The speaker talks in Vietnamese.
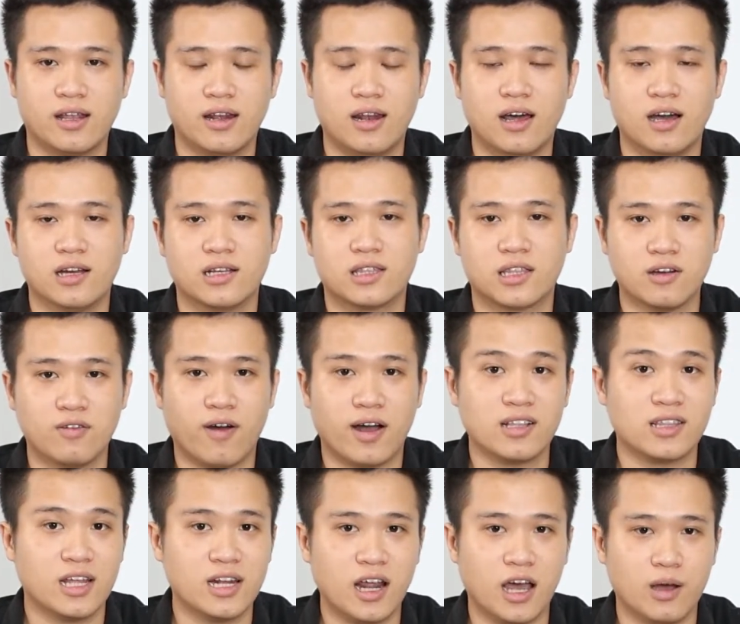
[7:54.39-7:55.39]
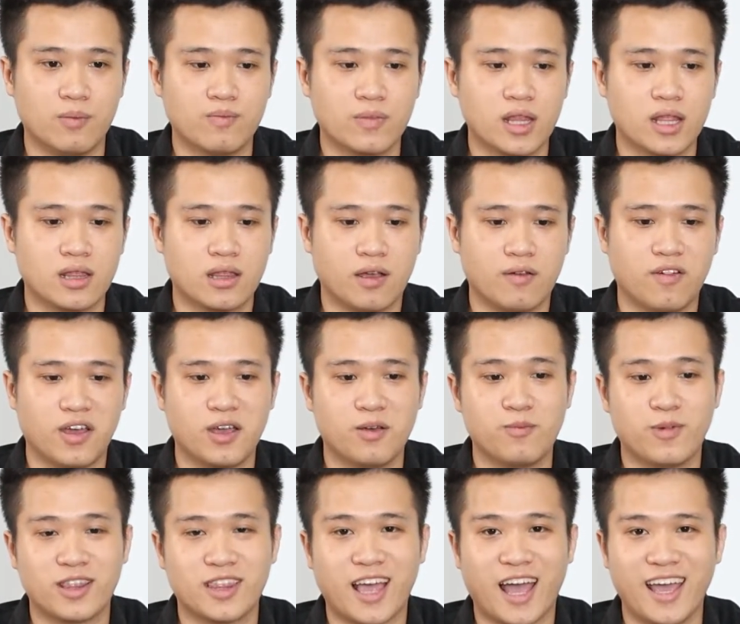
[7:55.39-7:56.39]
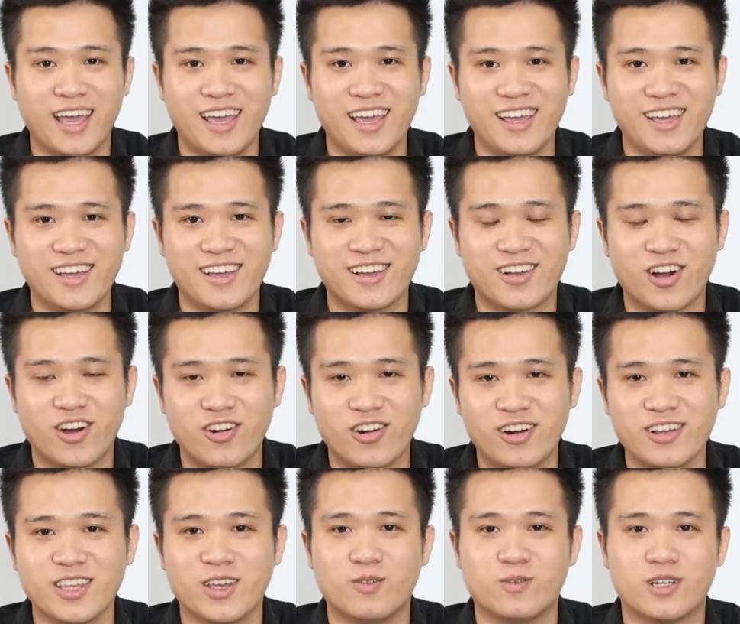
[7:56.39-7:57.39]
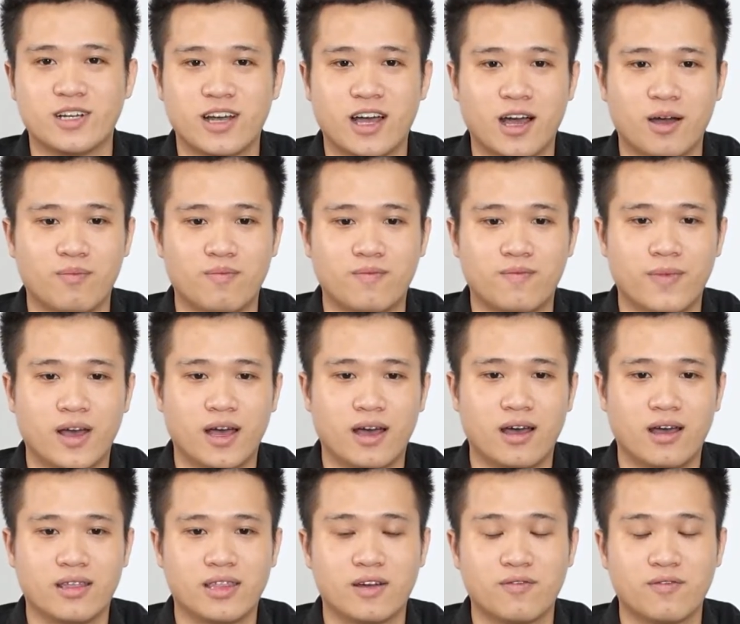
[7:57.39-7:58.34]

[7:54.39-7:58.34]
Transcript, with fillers: lời tư vấn thích hợp tại vì mình thấy có rất nhiều trường hợp uh,